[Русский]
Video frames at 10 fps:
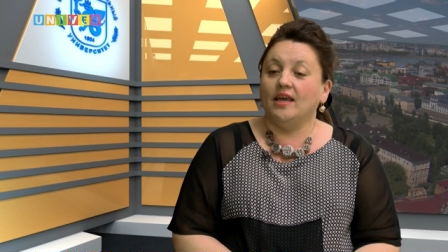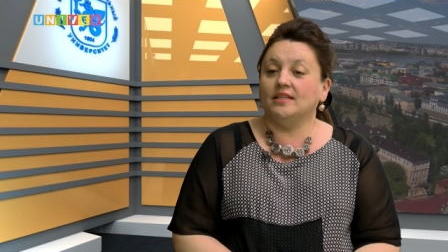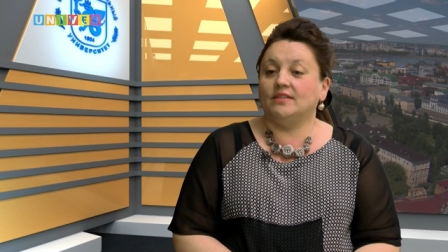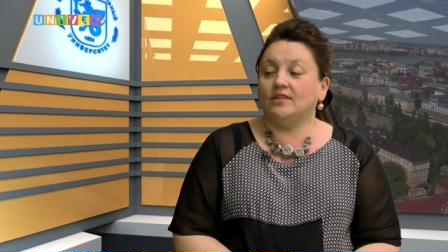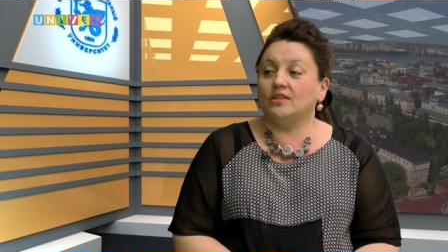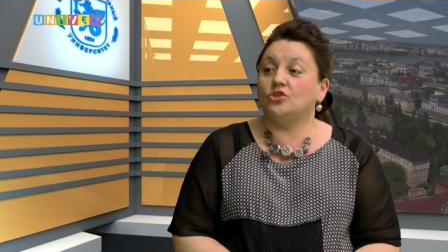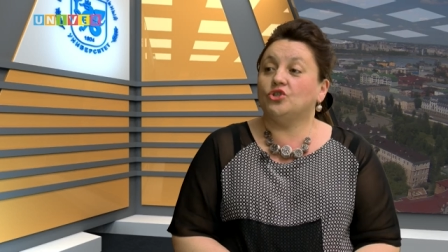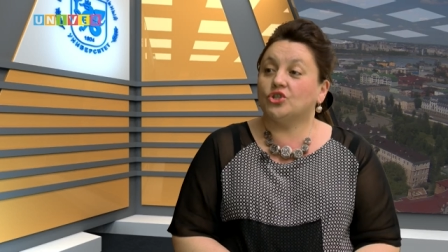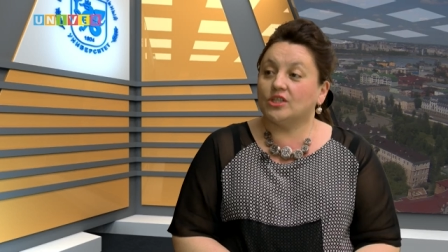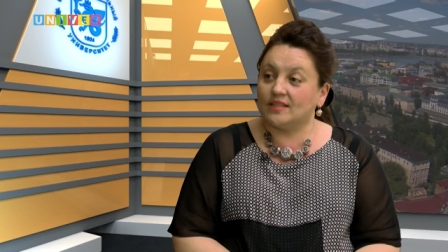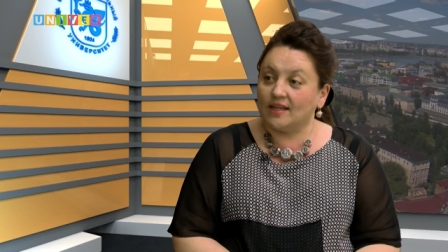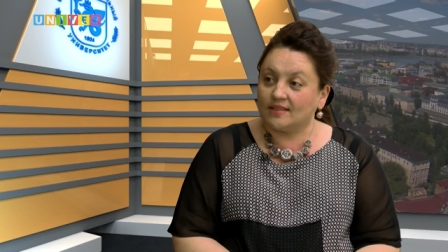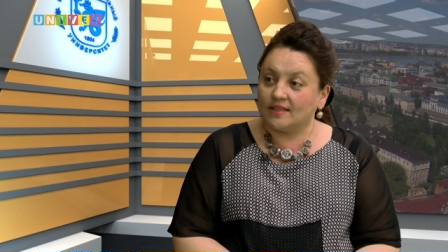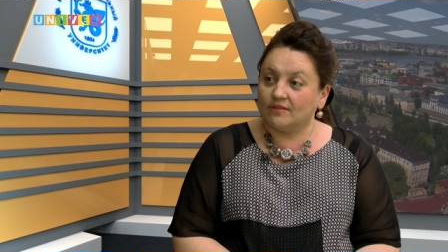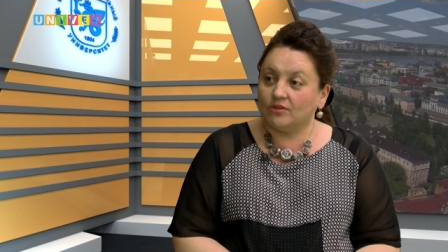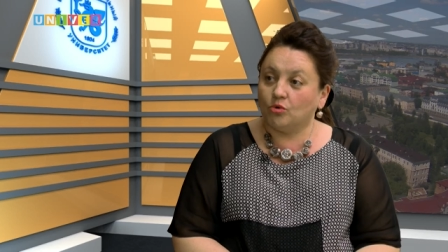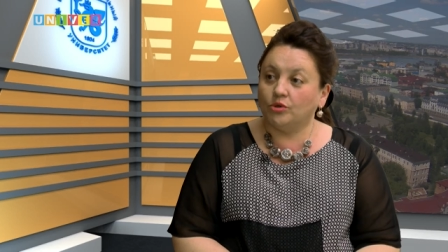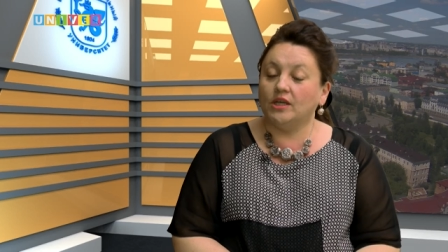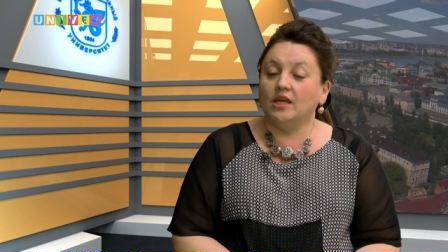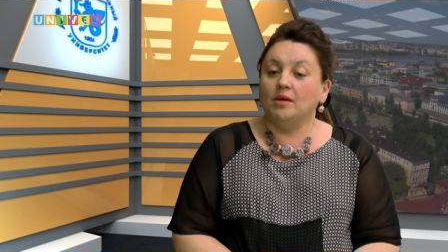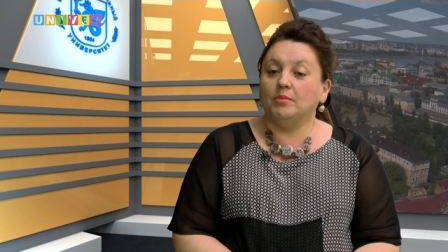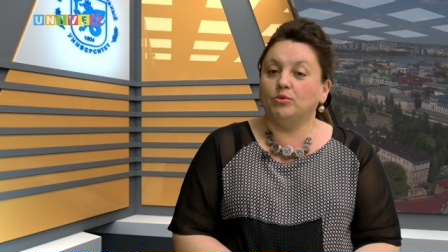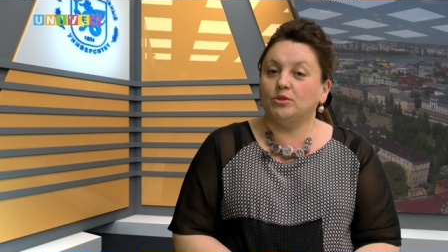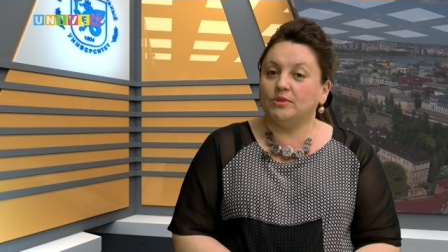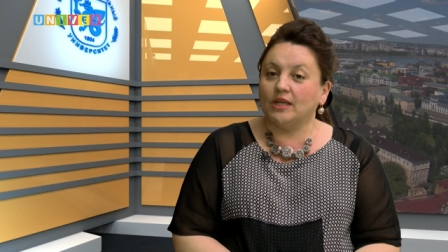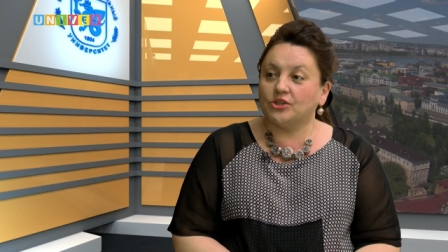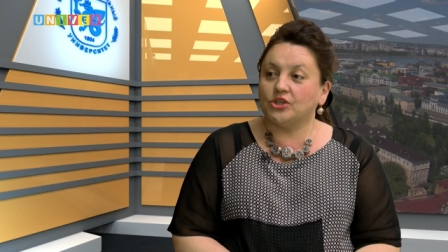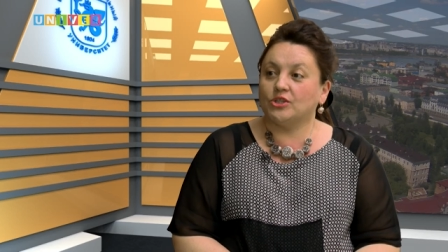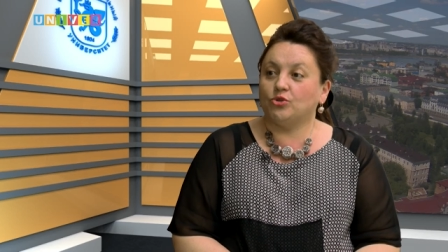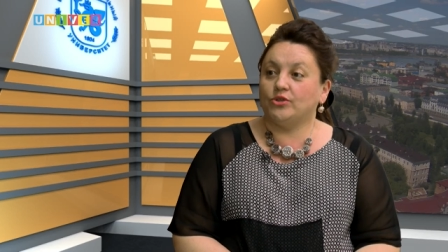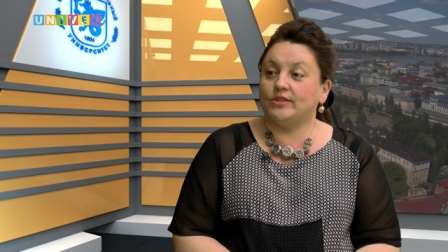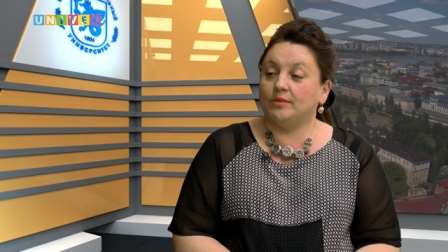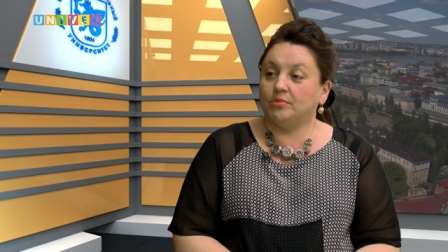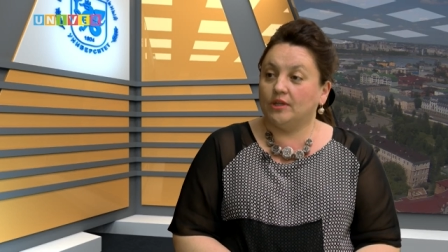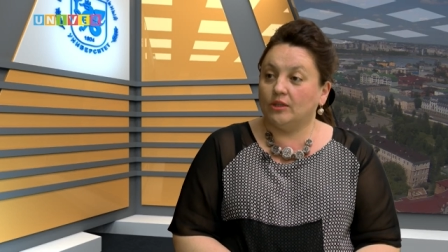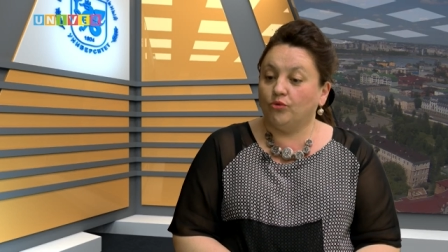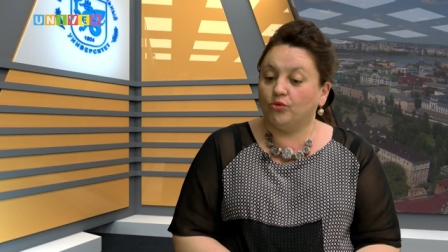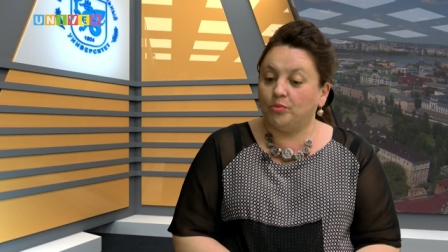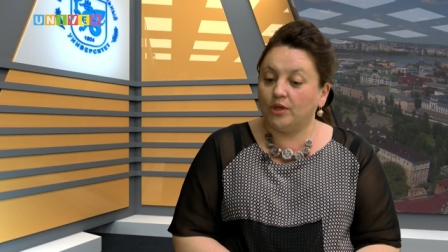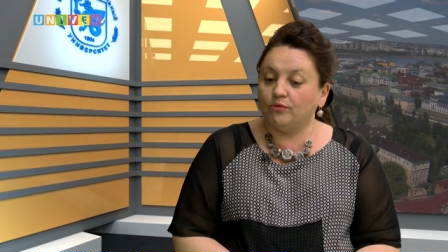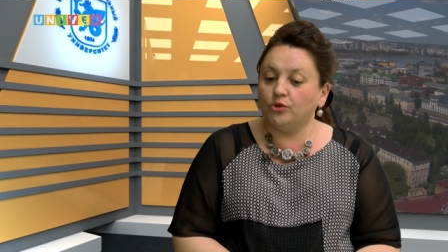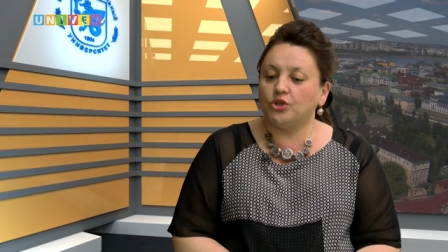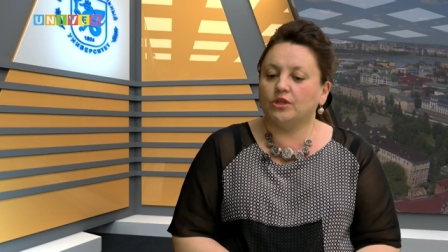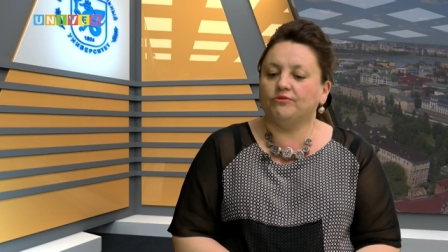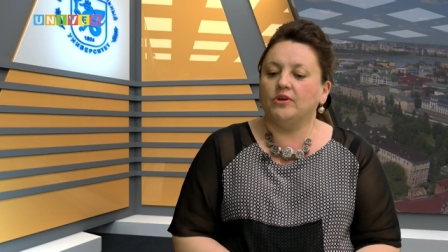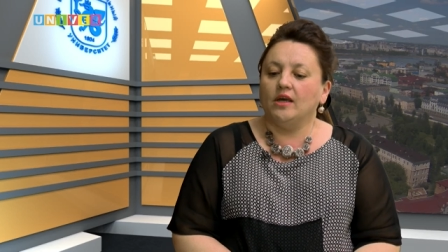И с 2016 года мы будем также осуществлять подготовку переводчиков